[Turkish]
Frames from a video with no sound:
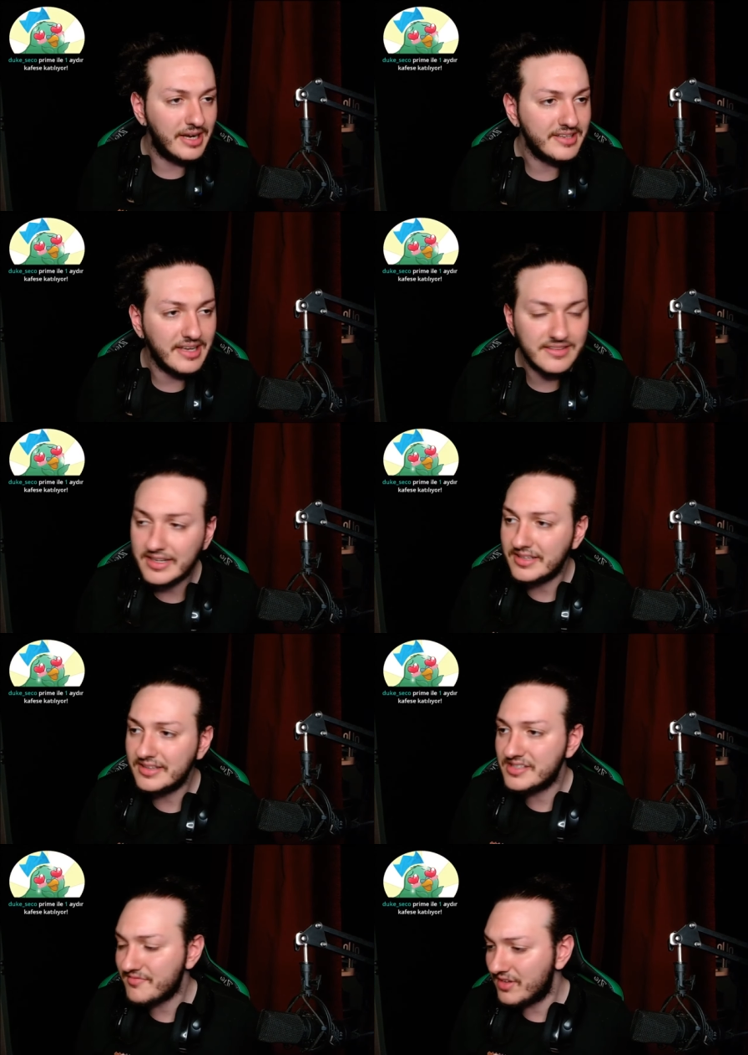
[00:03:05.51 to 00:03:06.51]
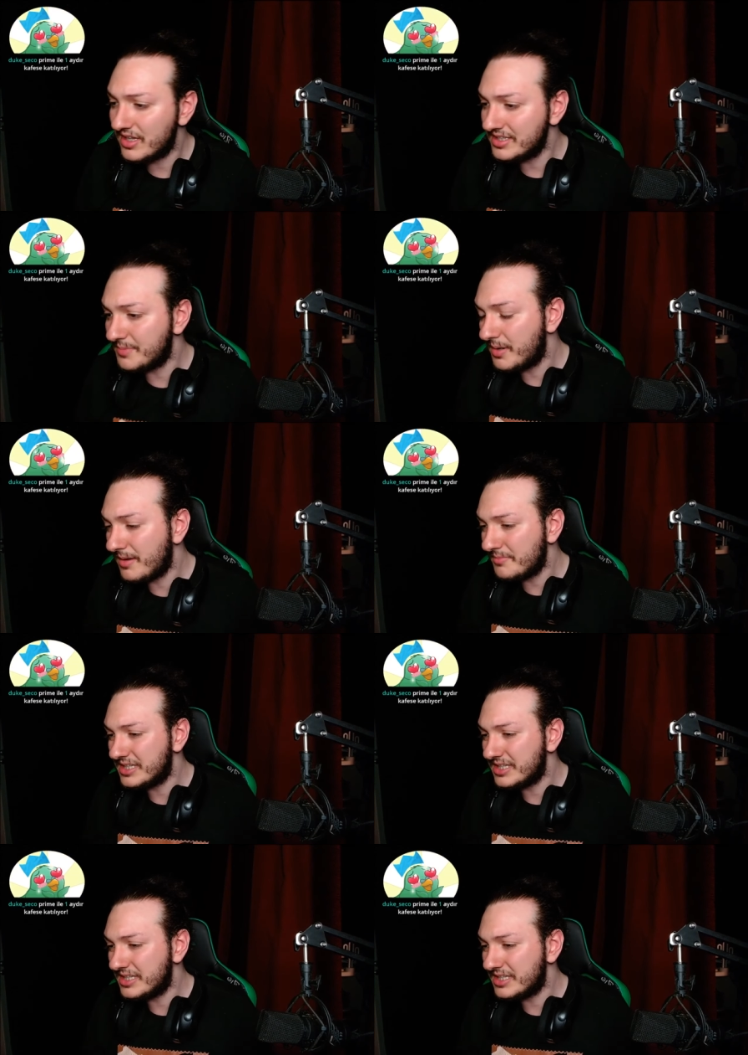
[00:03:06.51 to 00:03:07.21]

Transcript: Erkenden gideceğim falan yapamam